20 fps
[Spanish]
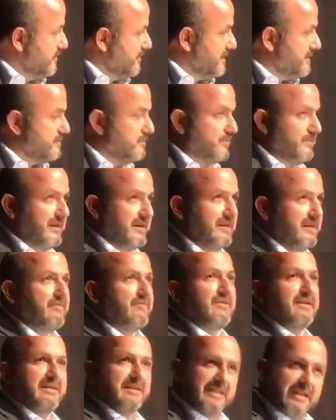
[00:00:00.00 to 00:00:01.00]
que estuviera
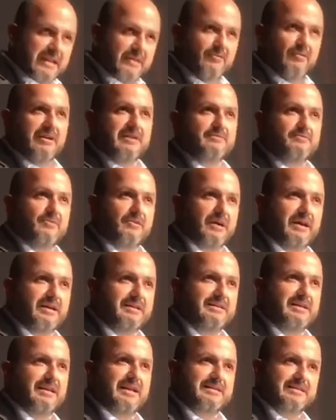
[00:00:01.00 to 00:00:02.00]
defendiendo a las
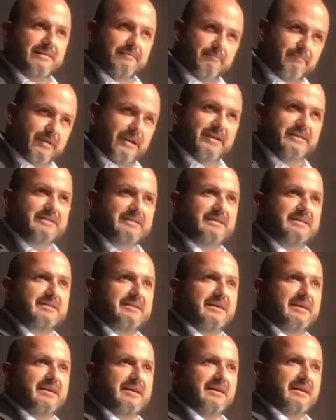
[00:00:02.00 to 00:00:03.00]
mujeres en las empresas,
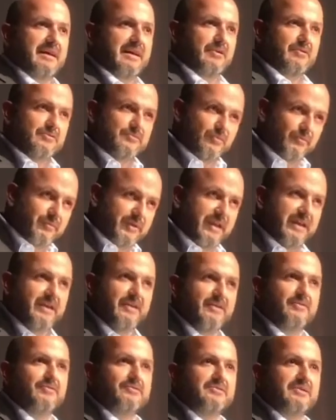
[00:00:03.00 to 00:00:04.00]
en los
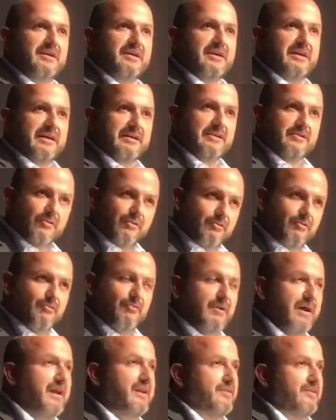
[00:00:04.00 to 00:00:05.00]
gobiernos, en todo
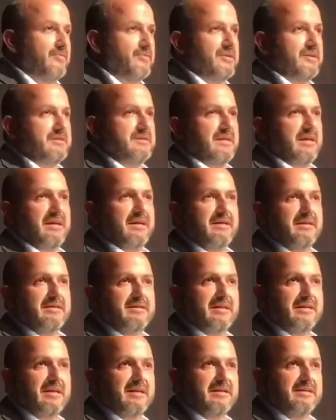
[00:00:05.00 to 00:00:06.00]
lugar donde se,
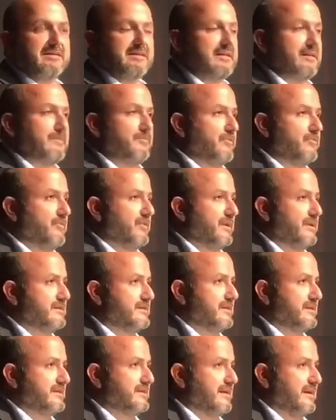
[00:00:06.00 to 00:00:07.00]
dan este tipo de
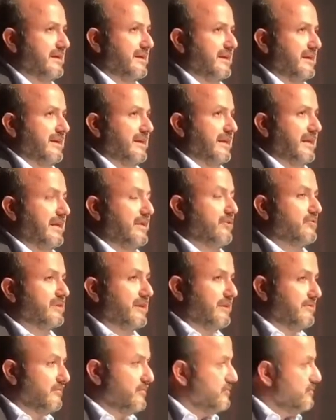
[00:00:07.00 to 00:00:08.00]
violencias. Y no,
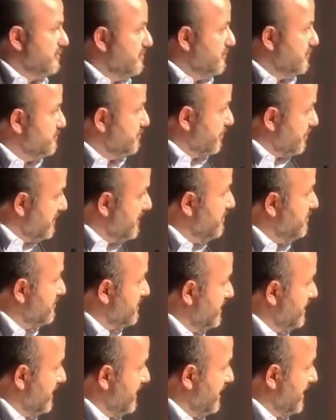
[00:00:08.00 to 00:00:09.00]
tenemos, no hemos podido
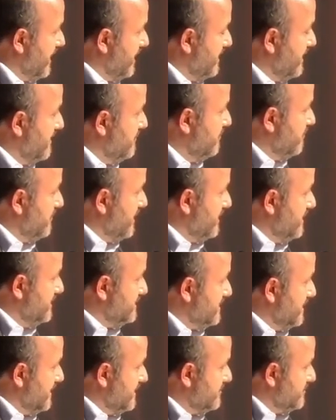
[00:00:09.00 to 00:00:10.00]
tener la calidad moral de
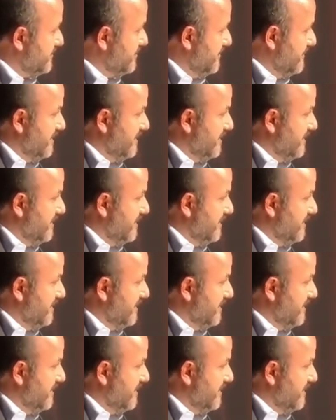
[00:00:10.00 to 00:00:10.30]
hacer eso